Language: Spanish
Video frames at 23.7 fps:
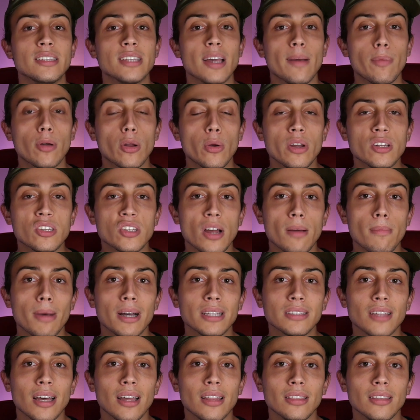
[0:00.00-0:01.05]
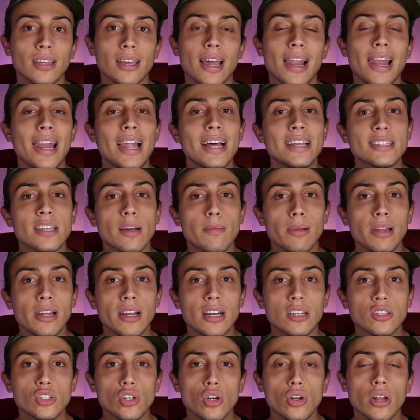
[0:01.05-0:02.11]
se aprovechan bastante las
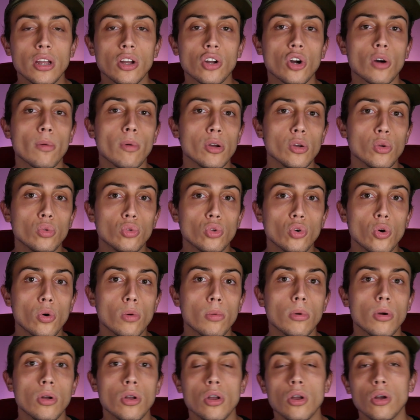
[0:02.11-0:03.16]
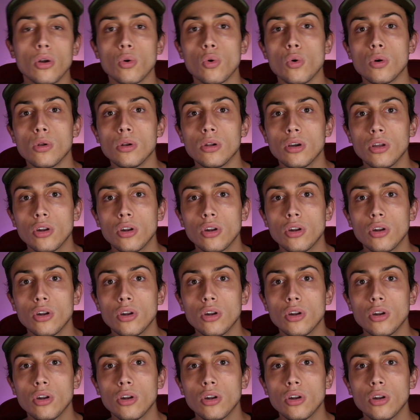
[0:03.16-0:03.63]
aplicaciones como YouTube, Google